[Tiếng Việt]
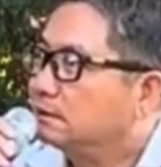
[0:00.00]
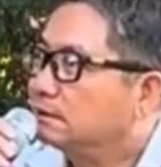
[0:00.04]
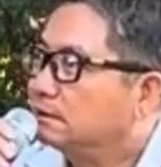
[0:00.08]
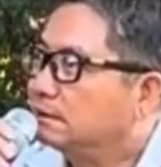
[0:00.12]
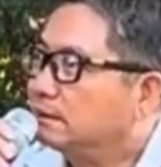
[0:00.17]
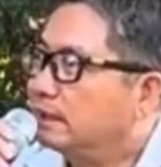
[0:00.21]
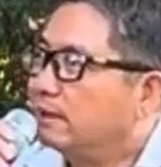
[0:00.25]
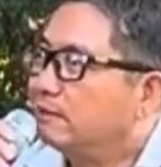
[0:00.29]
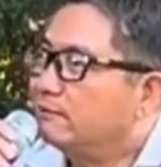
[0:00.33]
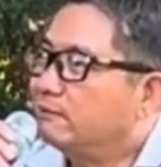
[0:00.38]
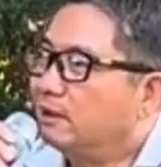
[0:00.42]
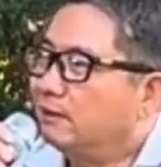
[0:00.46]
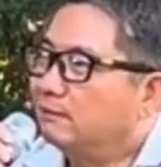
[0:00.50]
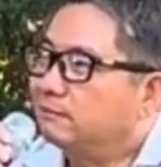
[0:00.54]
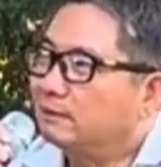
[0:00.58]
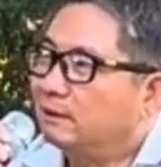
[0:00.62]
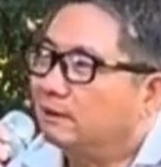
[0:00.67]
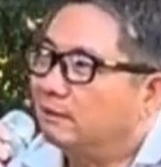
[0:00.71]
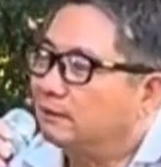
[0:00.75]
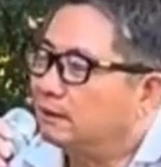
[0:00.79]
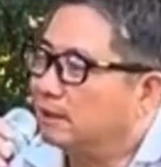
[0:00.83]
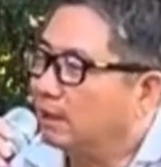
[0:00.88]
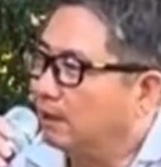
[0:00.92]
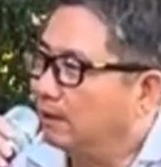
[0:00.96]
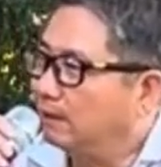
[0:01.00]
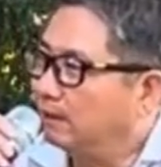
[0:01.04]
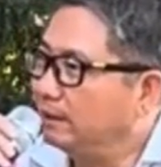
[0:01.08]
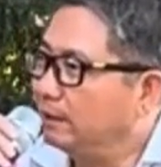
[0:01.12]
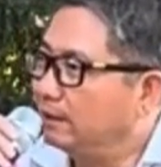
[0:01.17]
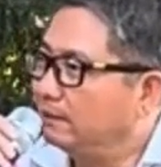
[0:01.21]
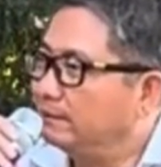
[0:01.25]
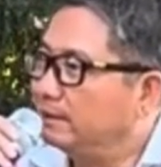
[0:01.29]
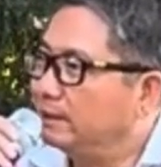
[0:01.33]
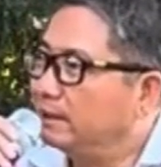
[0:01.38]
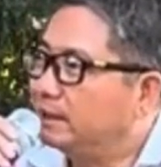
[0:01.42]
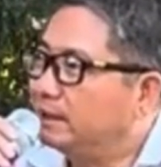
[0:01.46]
leo dốc đâu có nổi
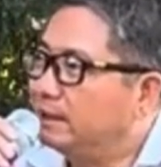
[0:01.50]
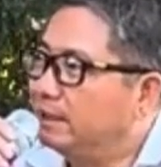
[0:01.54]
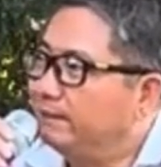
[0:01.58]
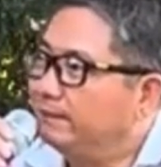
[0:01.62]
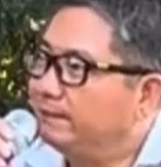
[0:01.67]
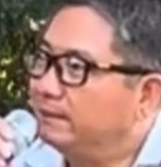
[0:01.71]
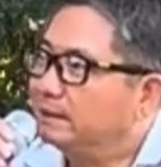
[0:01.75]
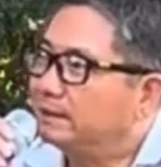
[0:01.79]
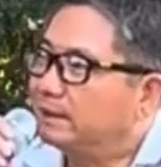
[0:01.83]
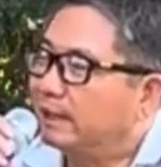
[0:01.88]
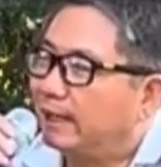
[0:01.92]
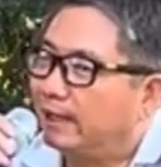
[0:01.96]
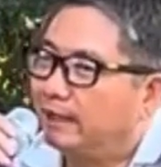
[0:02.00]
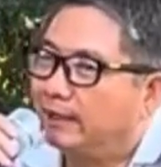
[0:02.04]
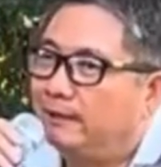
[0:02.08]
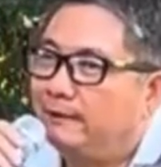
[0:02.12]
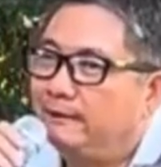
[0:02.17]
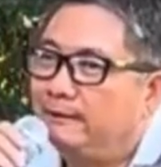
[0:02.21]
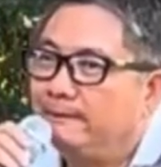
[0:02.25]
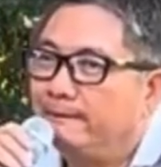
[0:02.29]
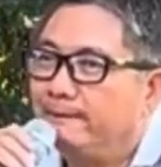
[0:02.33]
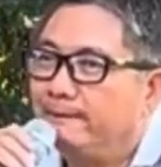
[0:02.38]
đâu mà đi kiếm đức thầy